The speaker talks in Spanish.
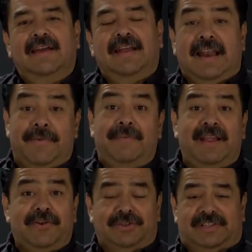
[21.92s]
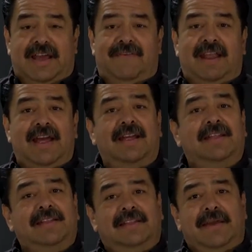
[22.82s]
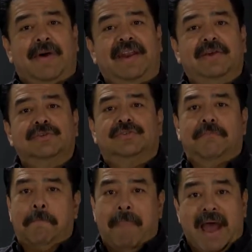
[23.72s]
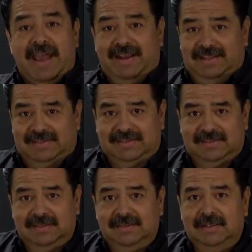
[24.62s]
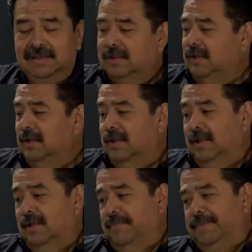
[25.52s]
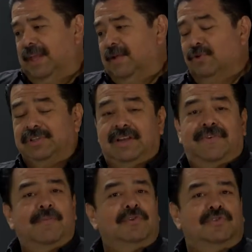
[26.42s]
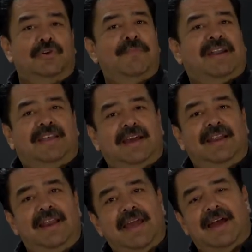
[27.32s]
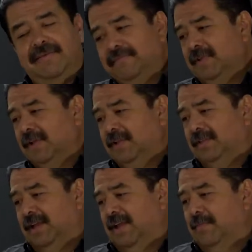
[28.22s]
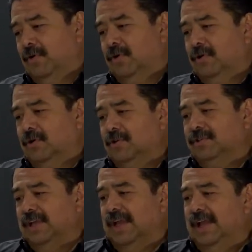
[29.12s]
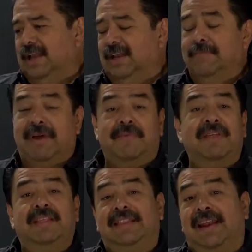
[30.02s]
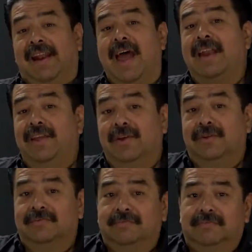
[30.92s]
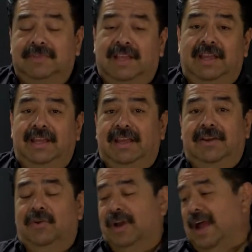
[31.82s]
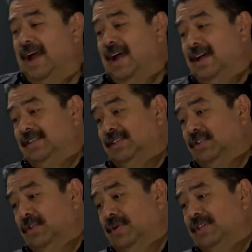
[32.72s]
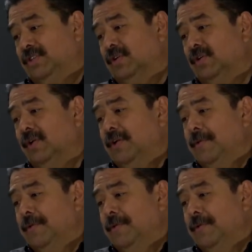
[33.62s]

La Biblia nos habla de varios mares. Tenemos el famoso mar de Galilea, tenemos el mar Mediterráneo de Jonás y todo esto,